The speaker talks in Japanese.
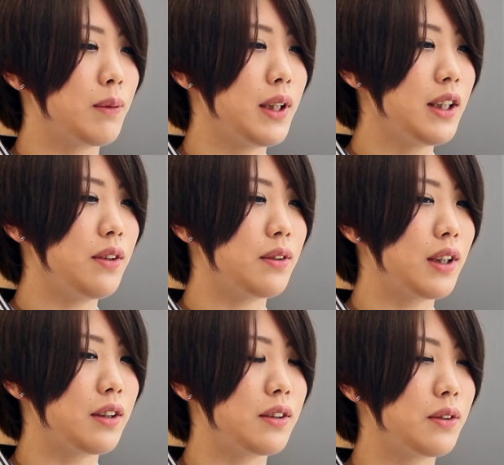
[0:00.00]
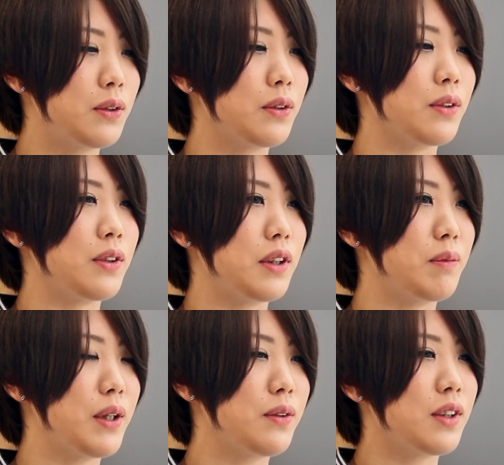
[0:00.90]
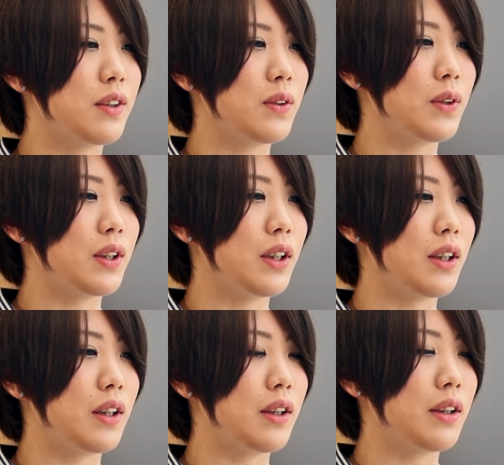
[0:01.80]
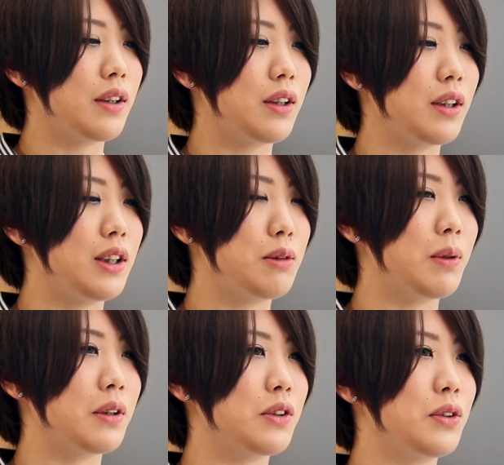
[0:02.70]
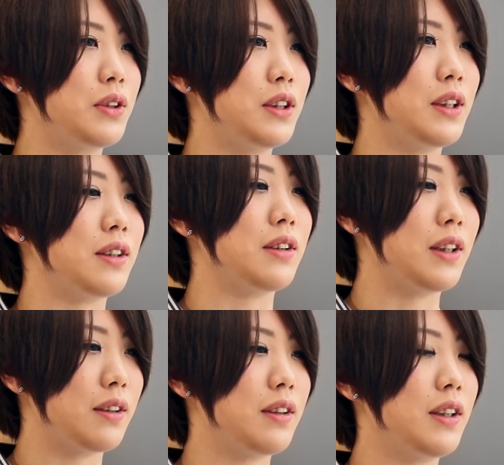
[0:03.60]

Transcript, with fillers: 何を書こうって迷ってる時が一番苦しいですね。